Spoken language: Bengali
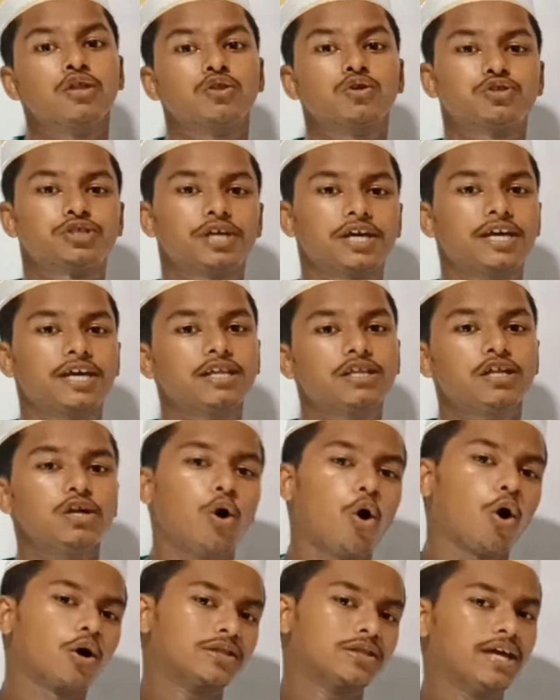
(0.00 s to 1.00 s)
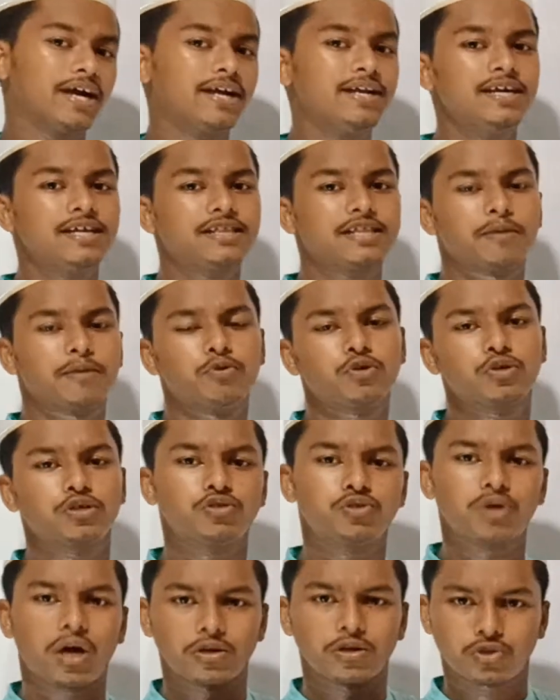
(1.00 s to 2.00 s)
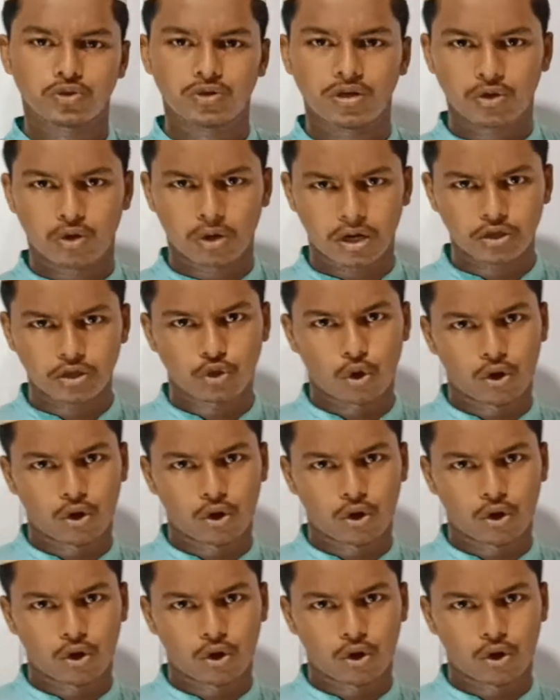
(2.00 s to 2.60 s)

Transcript: তো সেক্ষেত্রে অধ্যায় নিয়ে তেমন কিছু আলোচনা করার